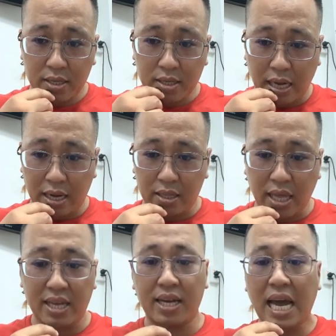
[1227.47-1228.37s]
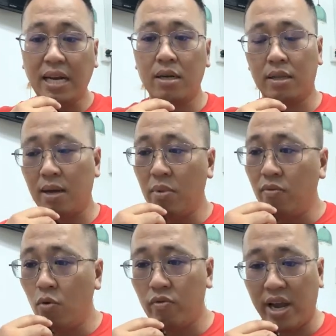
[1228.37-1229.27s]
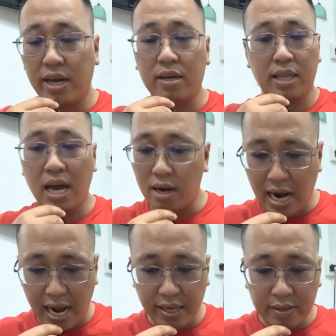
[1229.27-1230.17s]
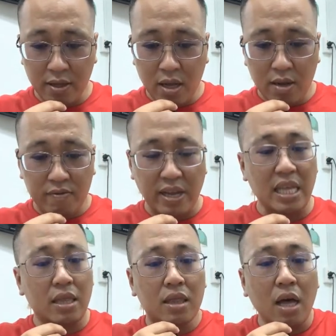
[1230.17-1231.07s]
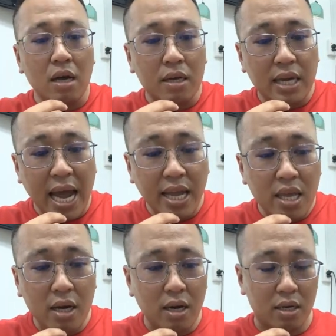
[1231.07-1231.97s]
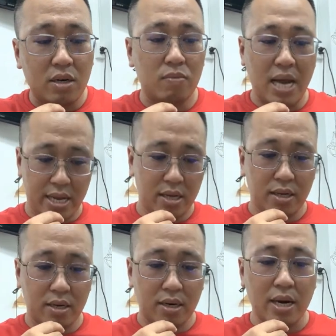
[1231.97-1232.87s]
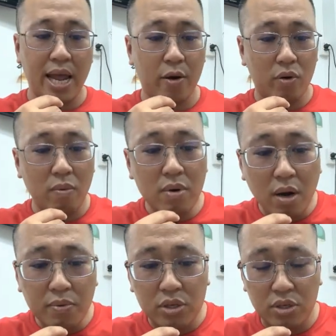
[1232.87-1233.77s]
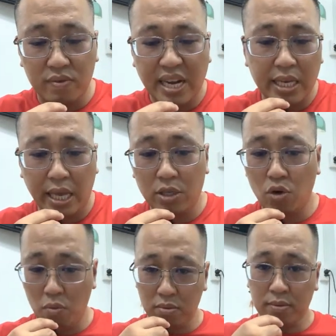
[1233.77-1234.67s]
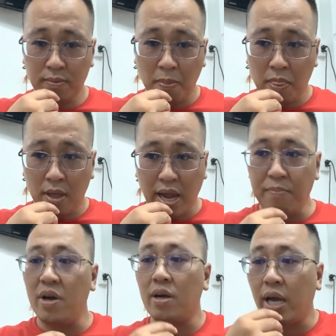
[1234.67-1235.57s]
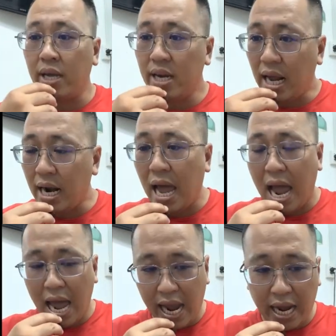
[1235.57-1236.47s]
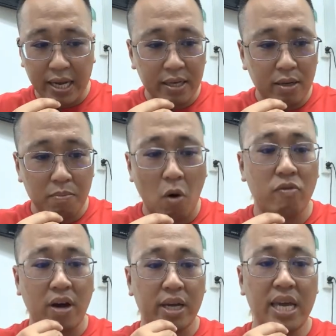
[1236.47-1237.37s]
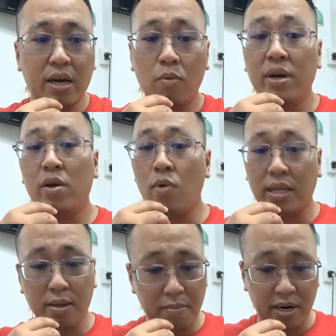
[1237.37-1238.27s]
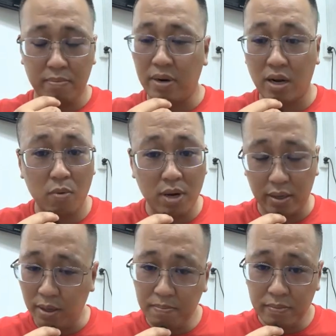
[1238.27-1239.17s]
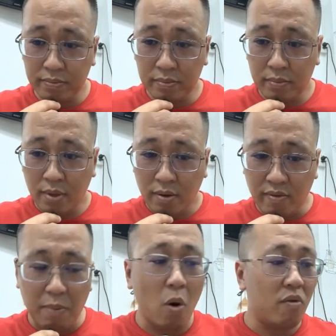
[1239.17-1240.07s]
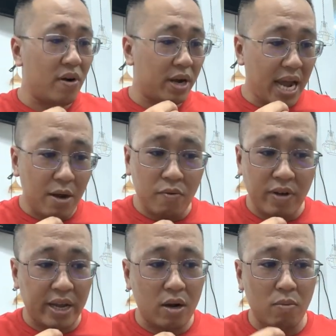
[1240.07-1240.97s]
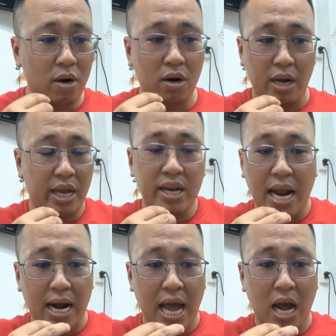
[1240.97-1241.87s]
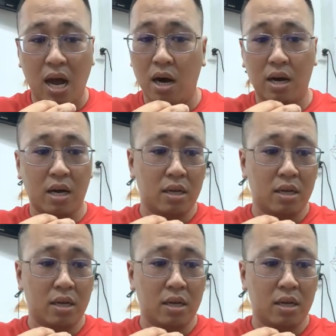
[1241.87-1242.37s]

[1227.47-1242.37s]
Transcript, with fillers: à, Thì khách người ta mới vui vẻ người ta ở lại Vậy thì từng cá nhân ở trong đây đều đóng góp cho sự phát triển chung. Em đừng nghĩ rằng là à bộ phận kia không liên quan tới mình, mình không cần giúp. Và bộ phận khác cũng vậy, không nghĩ rằng là ờ à,